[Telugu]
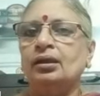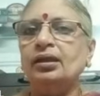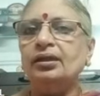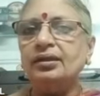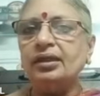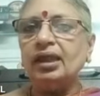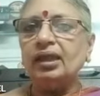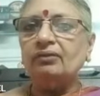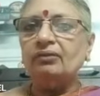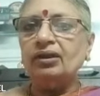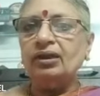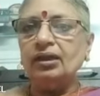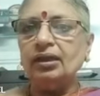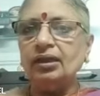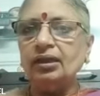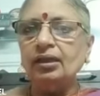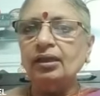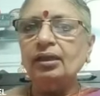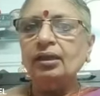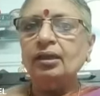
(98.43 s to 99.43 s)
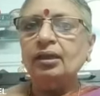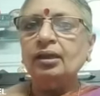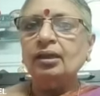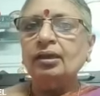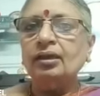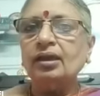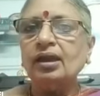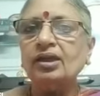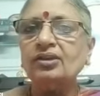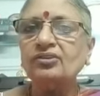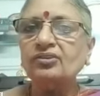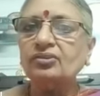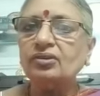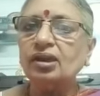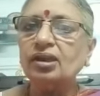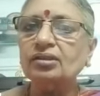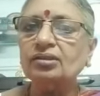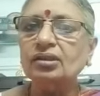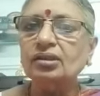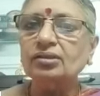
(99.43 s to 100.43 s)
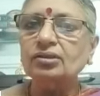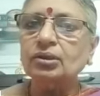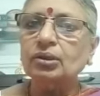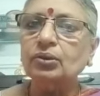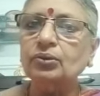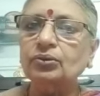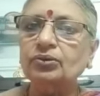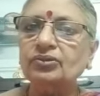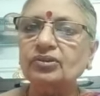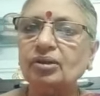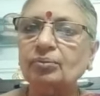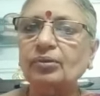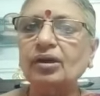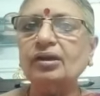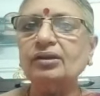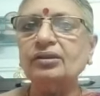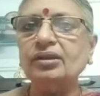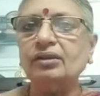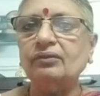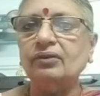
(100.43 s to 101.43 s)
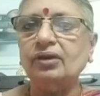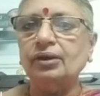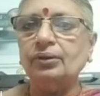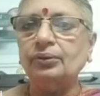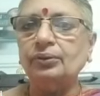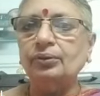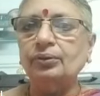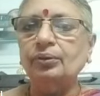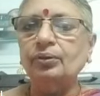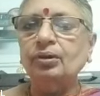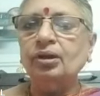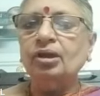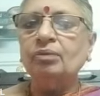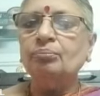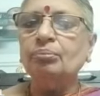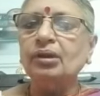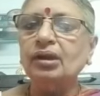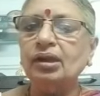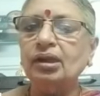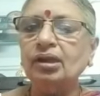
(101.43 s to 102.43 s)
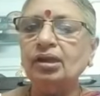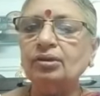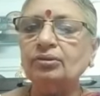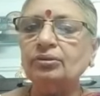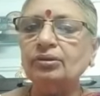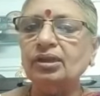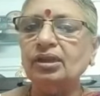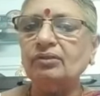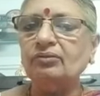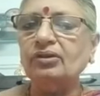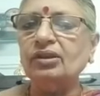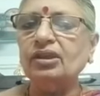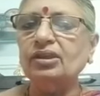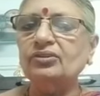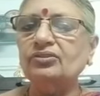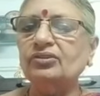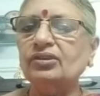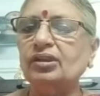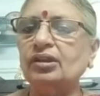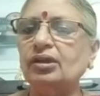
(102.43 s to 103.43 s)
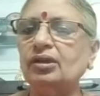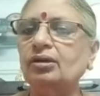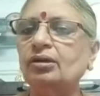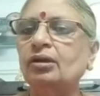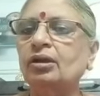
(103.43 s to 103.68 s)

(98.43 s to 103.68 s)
ఇటీవలే రాష్ట్రేతర తెలుగు సమాఖ్య వారు పిల్లలకు నిర్వహించిన